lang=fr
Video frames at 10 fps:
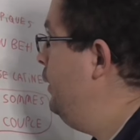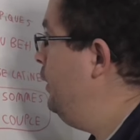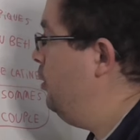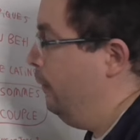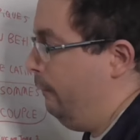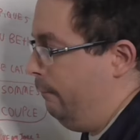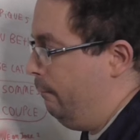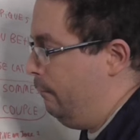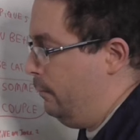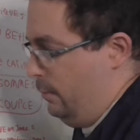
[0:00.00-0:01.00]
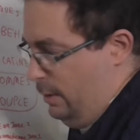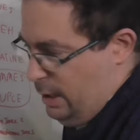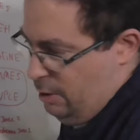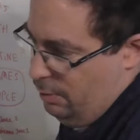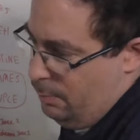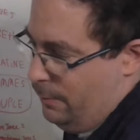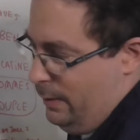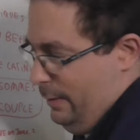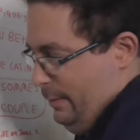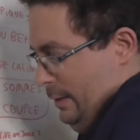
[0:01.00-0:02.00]
Et, et je vais me
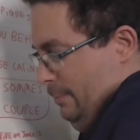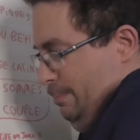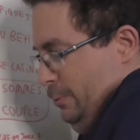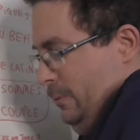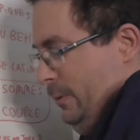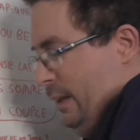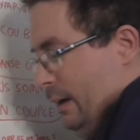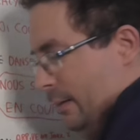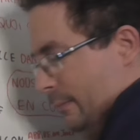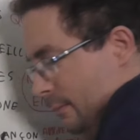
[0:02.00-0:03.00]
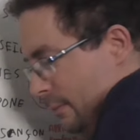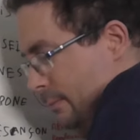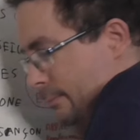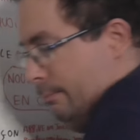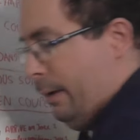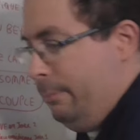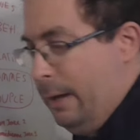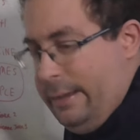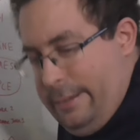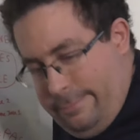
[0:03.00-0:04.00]
lever pour vous dire bye
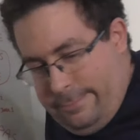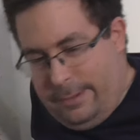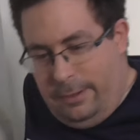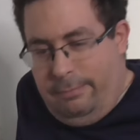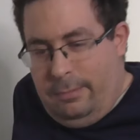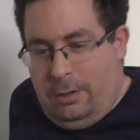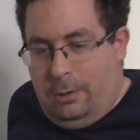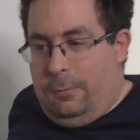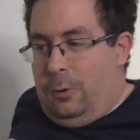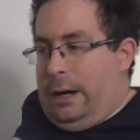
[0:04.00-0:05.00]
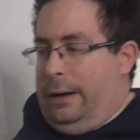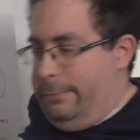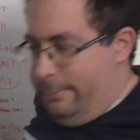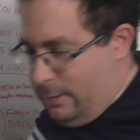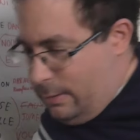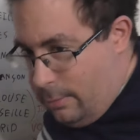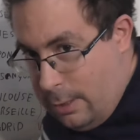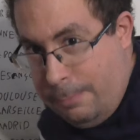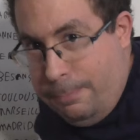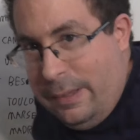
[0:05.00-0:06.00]
bye, au revoir.
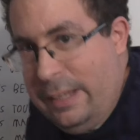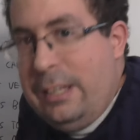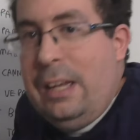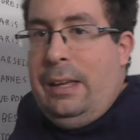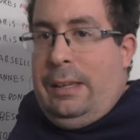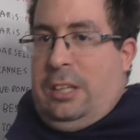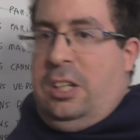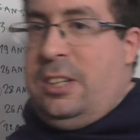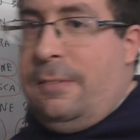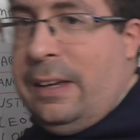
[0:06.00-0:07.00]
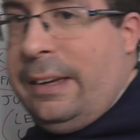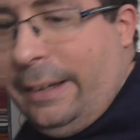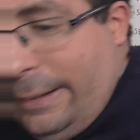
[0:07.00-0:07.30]
Hop, j'y vais.